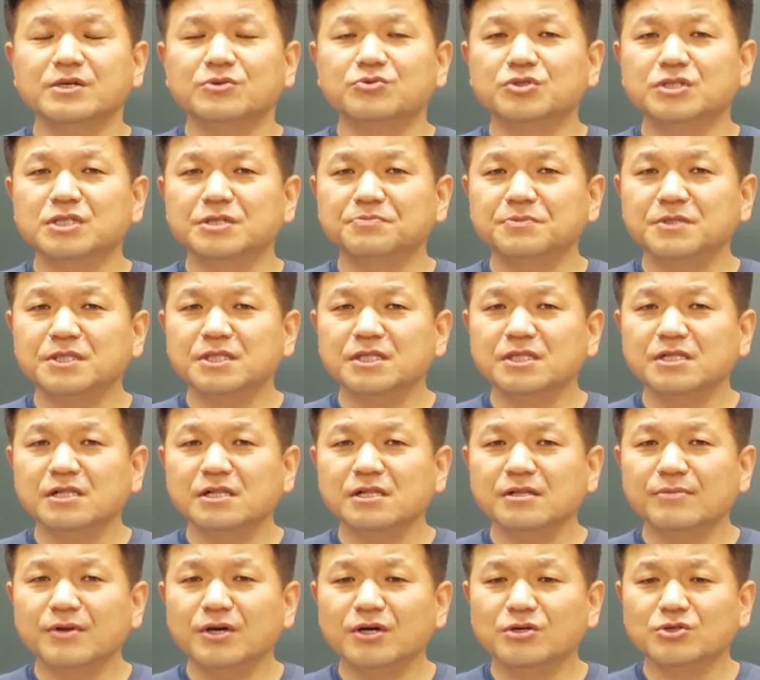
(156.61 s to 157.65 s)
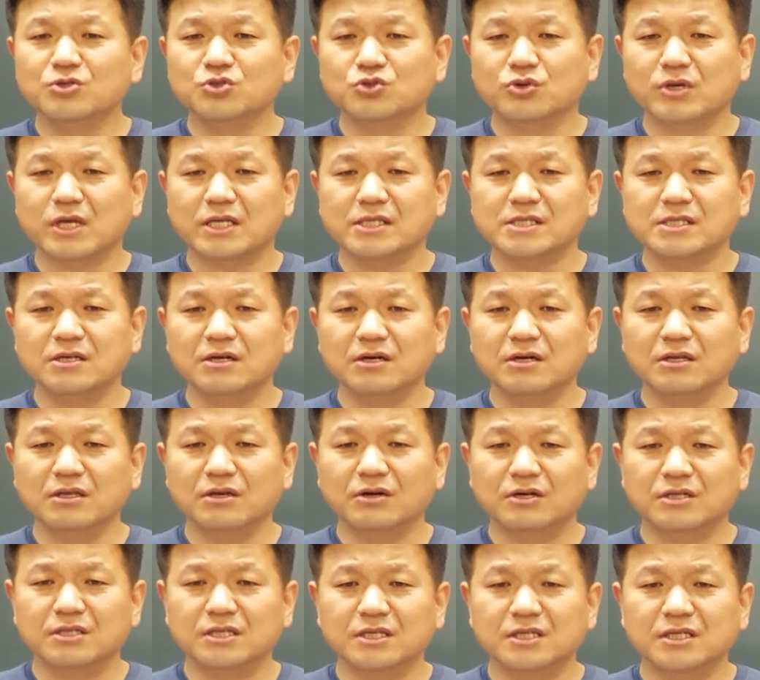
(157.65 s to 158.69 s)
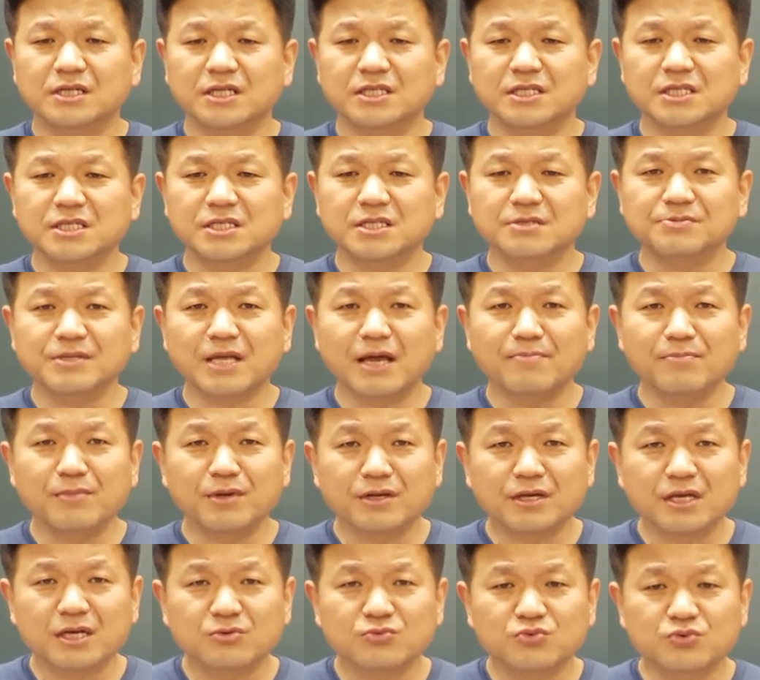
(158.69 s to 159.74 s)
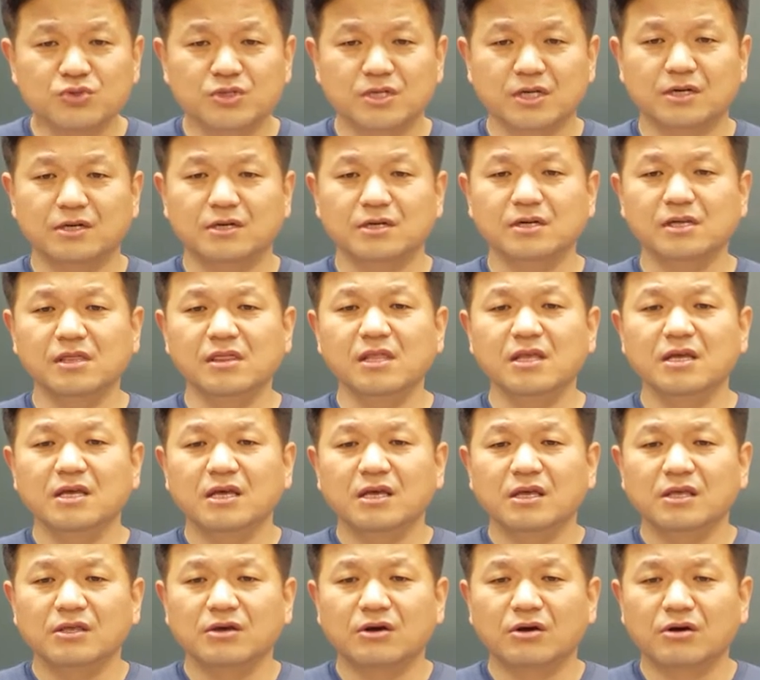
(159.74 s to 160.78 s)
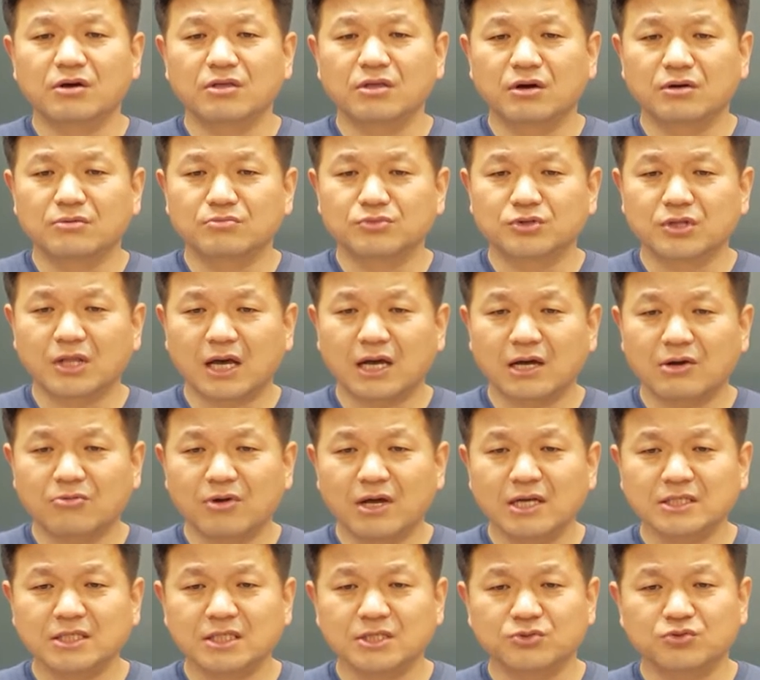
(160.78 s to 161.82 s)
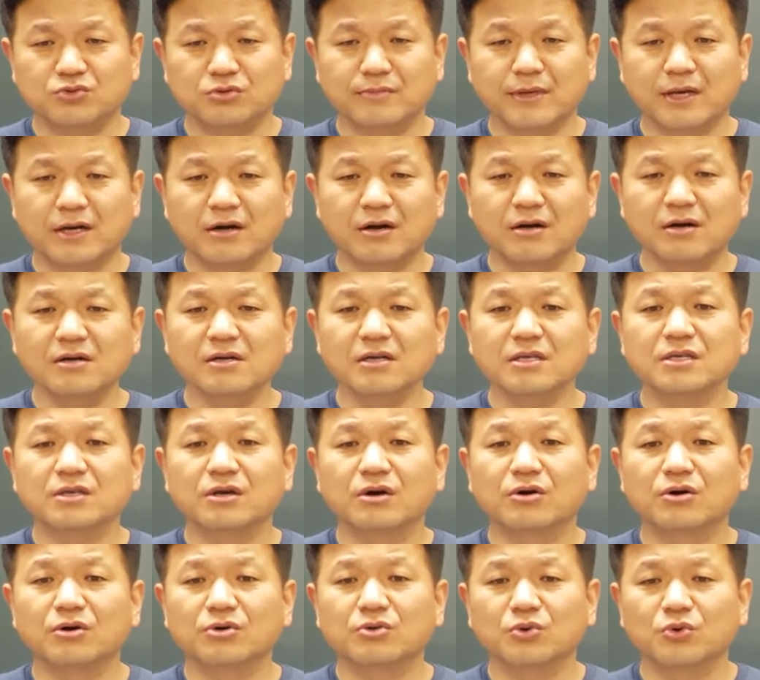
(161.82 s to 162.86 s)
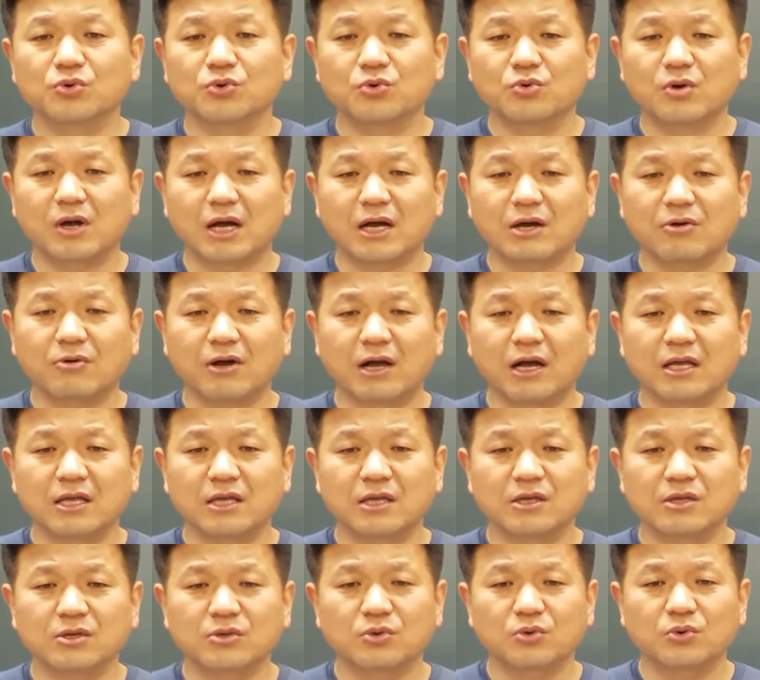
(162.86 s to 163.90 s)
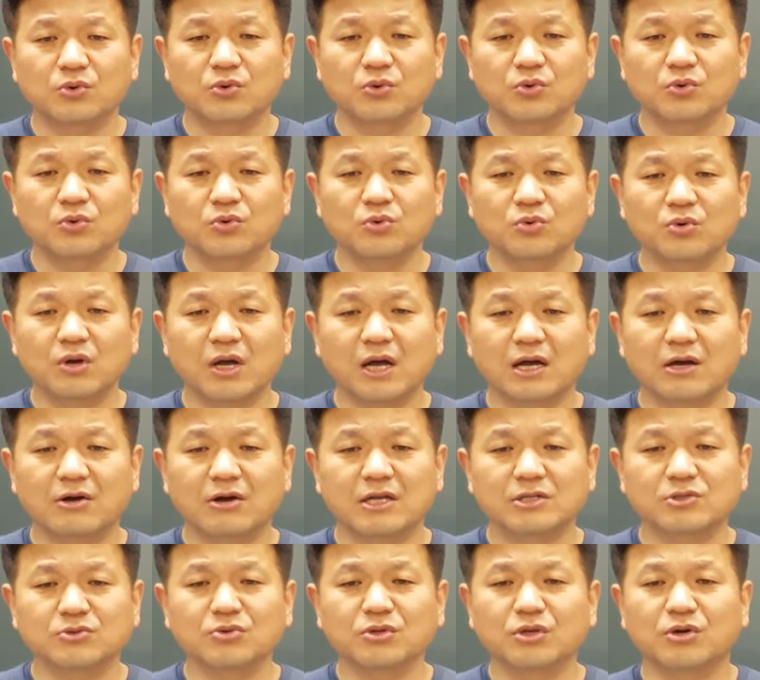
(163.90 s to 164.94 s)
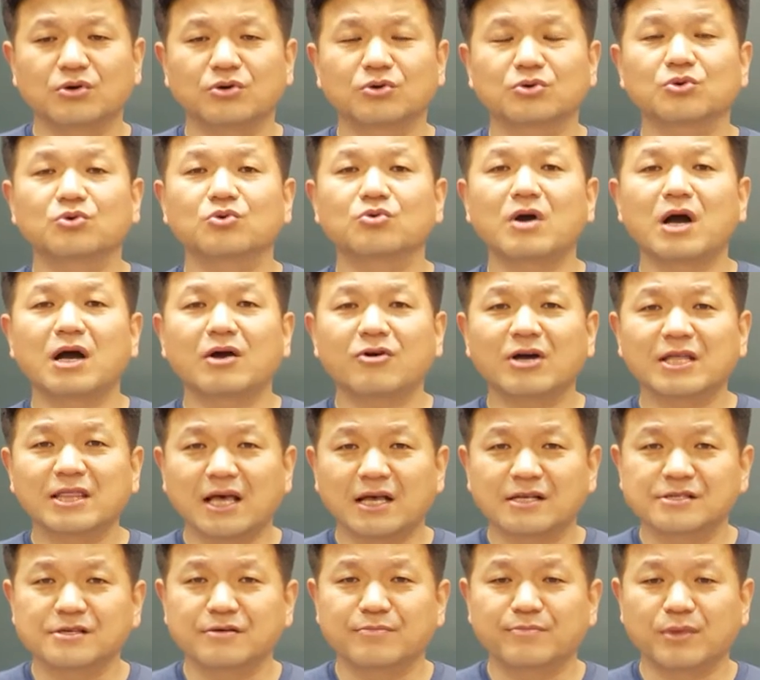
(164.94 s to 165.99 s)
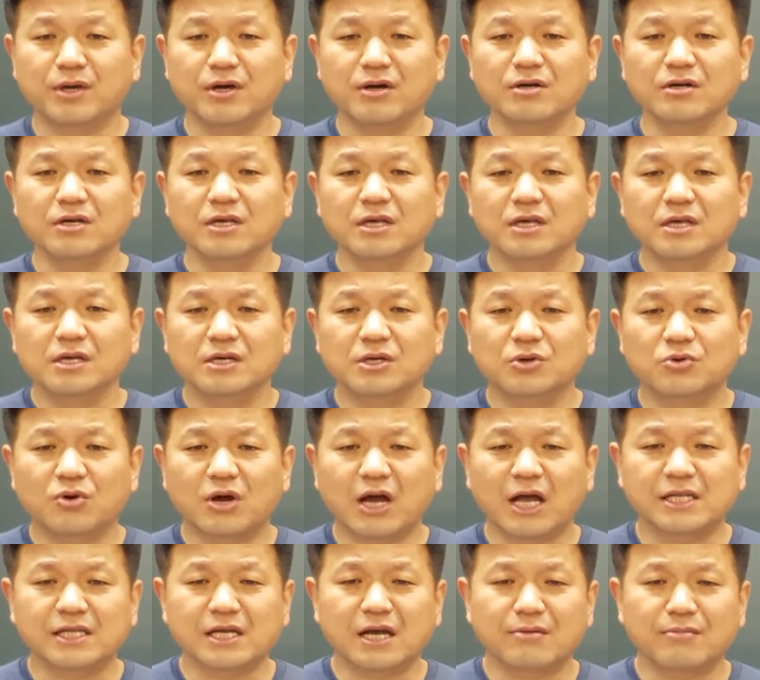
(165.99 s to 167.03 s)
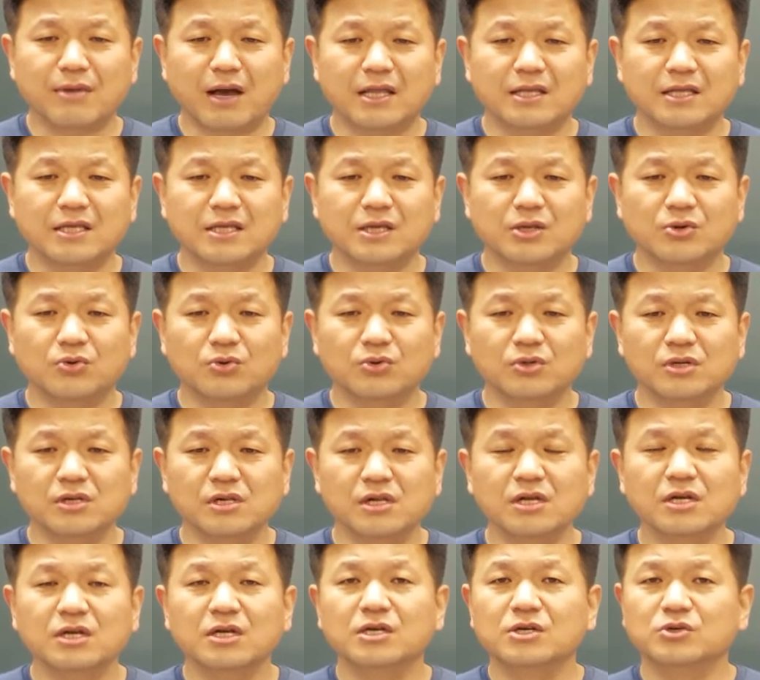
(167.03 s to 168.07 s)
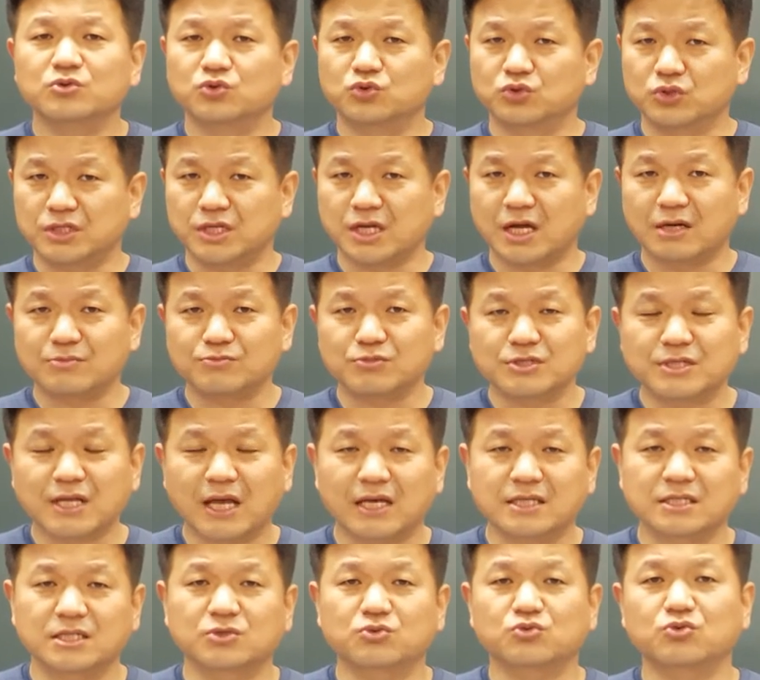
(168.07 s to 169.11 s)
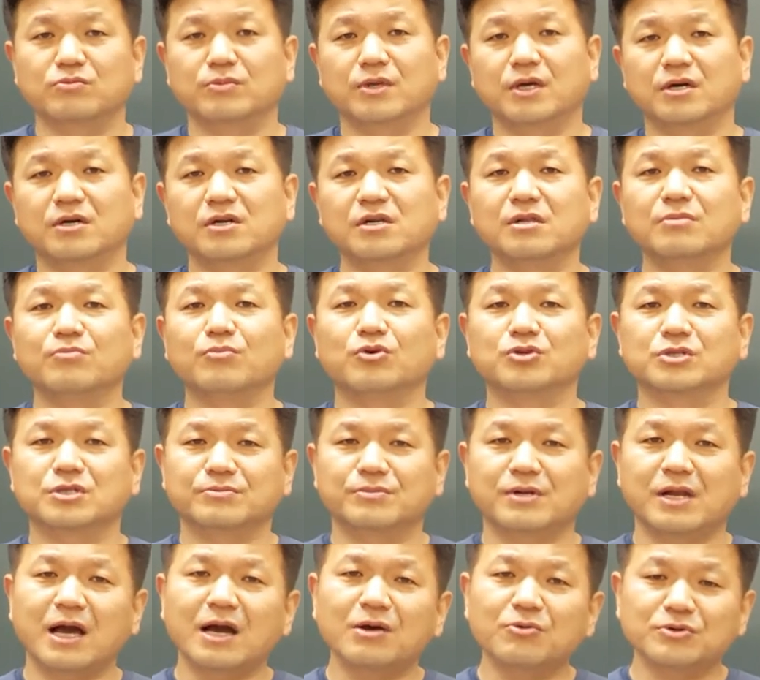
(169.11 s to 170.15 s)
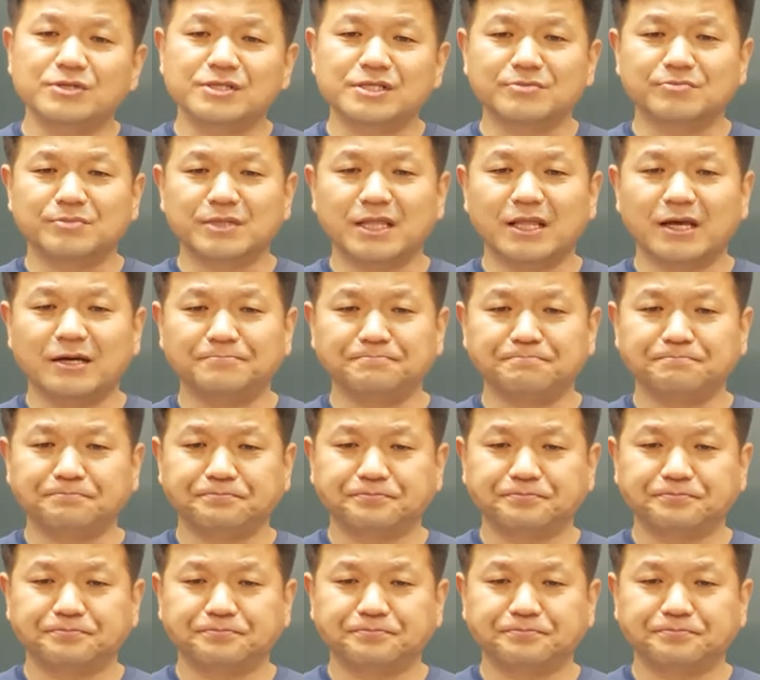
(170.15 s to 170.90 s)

97명 중에서 영어 특기자 73명의 구성은 영어 영문학과 19명, 영어 교육학과 교육학과죠. 영어 교육학과 5명, 그리고 가장 많은 인원을 국제학부 49명을 모집을 하고 있습니다.